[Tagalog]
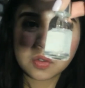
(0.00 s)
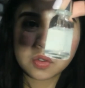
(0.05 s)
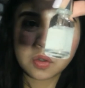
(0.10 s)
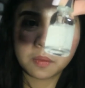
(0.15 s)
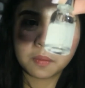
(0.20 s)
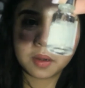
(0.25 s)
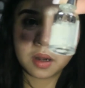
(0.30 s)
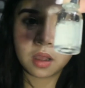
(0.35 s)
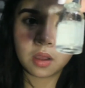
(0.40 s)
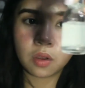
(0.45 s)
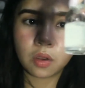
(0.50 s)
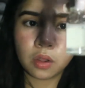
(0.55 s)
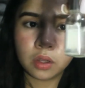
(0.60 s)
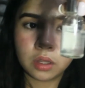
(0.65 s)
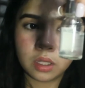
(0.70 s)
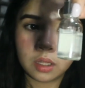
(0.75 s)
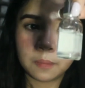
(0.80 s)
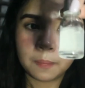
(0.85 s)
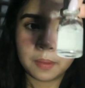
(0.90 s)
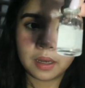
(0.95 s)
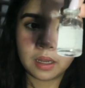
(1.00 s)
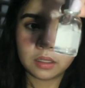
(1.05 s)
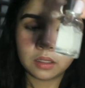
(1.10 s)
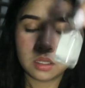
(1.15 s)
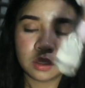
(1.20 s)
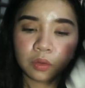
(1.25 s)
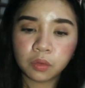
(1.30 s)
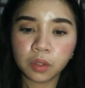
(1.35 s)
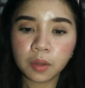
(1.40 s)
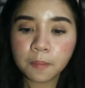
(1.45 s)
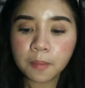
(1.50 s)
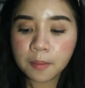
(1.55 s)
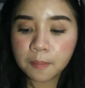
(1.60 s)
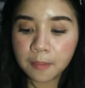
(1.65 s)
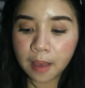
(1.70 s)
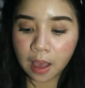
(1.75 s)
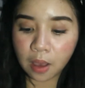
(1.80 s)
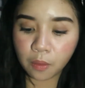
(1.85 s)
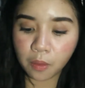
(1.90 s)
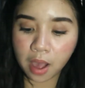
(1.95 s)
Sobrang konti pa lang din yung
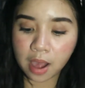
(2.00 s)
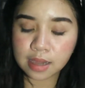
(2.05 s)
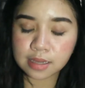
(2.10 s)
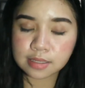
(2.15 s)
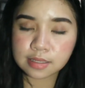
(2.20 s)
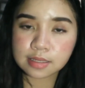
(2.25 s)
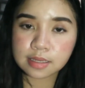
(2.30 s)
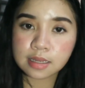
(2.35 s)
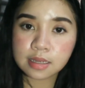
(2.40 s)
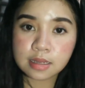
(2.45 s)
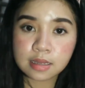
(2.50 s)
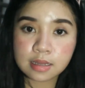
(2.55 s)
nababawas.